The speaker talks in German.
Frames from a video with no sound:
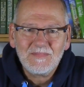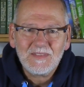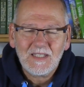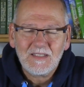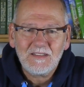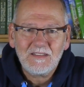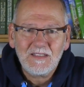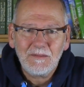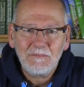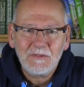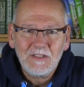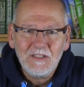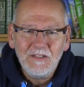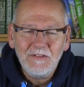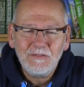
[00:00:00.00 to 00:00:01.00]
Das ist ja
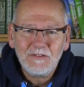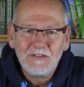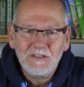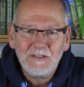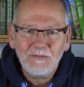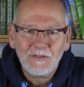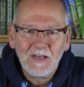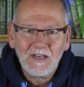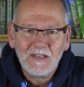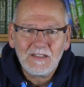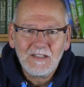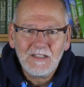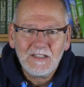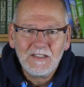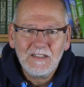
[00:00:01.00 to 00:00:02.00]
am tiefsten die Frage,
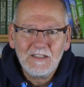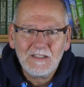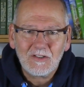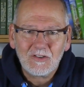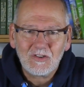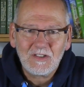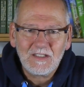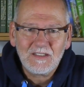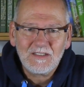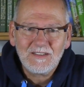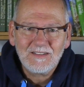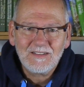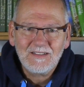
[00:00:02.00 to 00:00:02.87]
die dahinter steht.